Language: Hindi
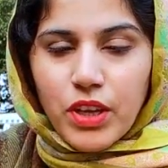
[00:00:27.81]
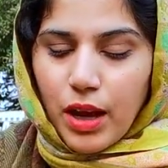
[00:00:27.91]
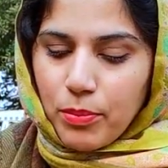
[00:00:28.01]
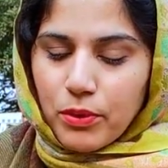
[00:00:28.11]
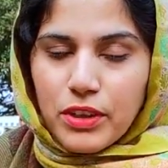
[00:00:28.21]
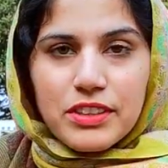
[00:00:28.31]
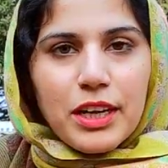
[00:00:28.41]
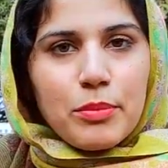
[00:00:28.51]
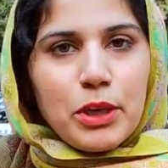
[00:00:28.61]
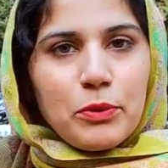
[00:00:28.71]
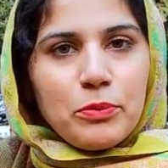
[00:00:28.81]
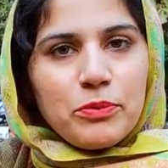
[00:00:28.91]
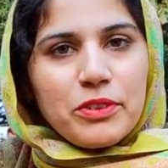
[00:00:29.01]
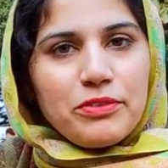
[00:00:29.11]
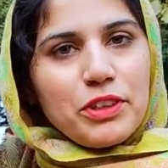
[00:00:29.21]
आप लोगों के सामने हूँ
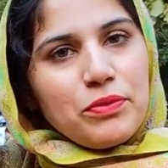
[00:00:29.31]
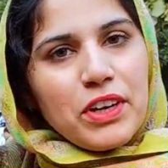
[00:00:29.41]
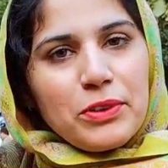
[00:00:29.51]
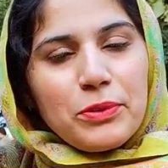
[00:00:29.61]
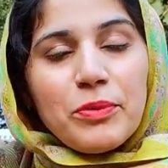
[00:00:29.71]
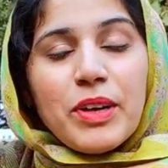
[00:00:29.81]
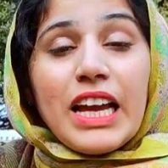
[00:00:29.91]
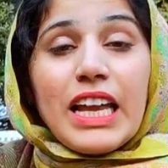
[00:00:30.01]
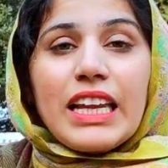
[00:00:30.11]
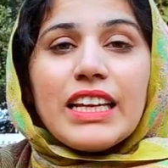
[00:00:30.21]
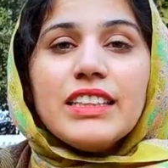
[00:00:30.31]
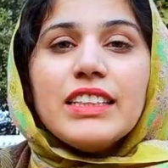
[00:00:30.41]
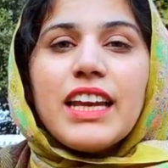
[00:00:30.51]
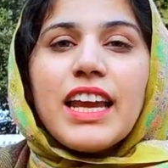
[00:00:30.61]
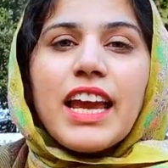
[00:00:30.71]
फिटफाट हूँ लेकिन
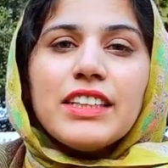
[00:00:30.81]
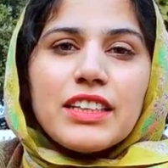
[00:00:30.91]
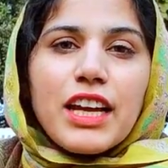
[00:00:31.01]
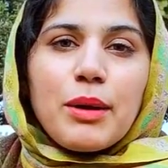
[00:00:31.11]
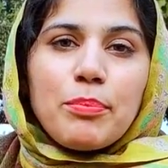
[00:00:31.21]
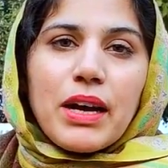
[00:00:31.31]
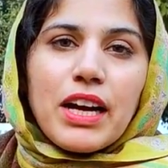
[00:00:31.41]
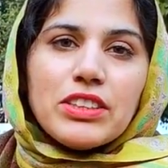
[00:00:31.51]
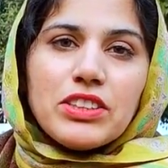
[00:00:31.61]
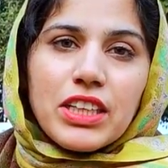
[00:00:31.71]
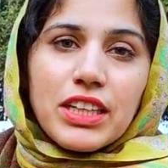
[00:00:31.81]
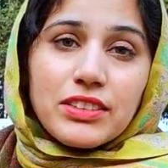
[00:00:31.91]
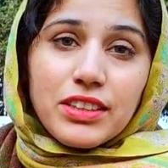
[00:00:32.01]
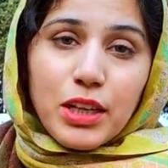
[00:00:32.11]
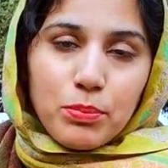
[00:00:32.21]
ये है जनाब पाँच छः
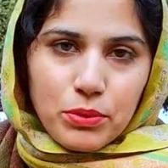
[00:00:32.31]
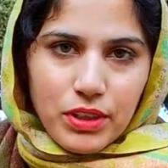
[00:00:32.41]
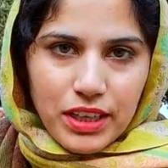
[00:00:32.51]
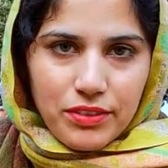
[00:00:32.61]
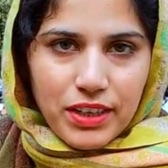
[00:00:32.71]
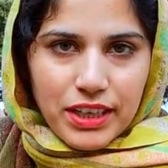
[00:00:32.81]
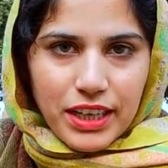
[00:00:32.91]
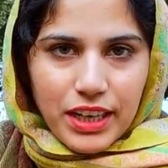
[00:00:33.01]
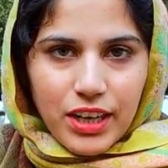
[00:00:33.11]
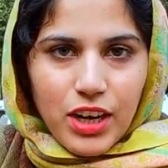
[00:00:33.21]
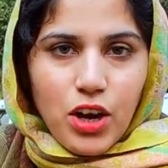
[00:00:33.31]
साल पुराना वाक़